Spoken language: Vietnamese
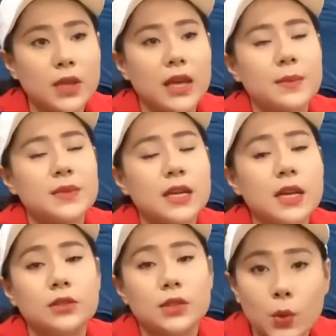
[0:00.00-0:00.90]
tiền là mình sẽ
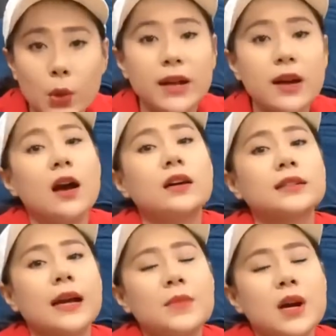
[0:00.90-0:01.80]
đi được nhiều huyện hơn
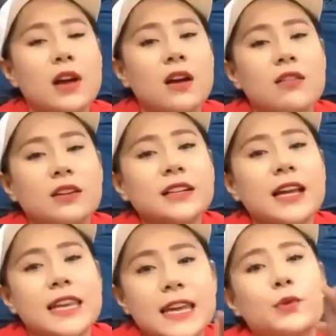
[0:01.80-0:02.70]
cảm ơn bà con rất là
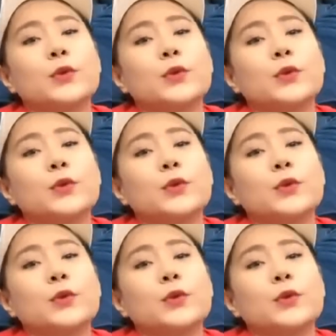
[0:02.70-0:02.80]
nhiều